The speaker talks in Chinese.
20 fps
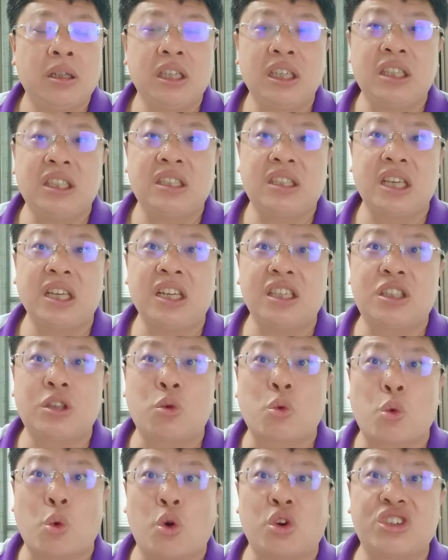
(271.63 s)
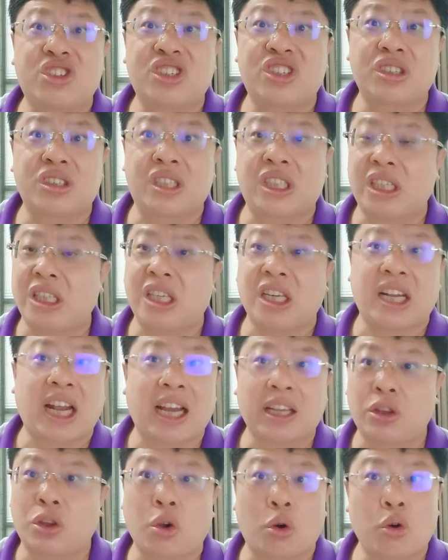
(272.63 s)
你真的是国士级的，
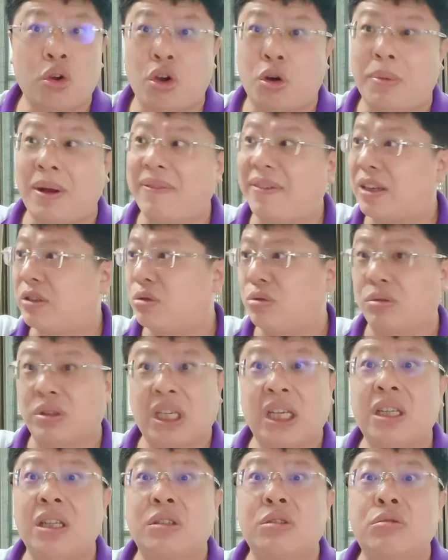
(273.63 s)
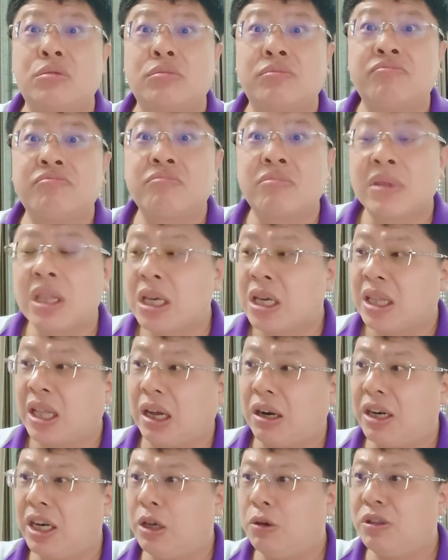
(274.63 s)
他都有办法锁定得住，
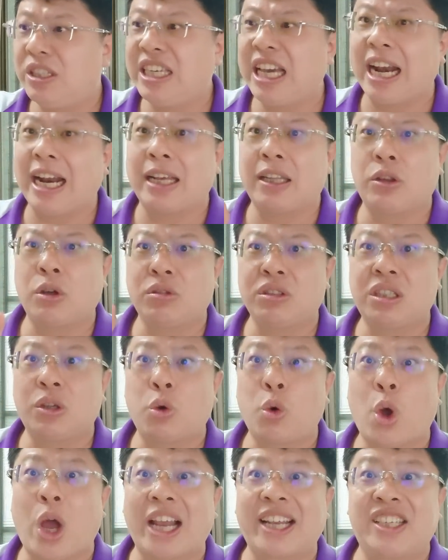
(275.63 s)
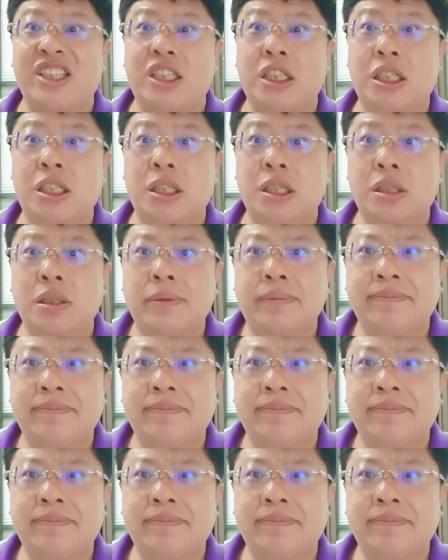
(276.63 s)
然后留下来都是乱世。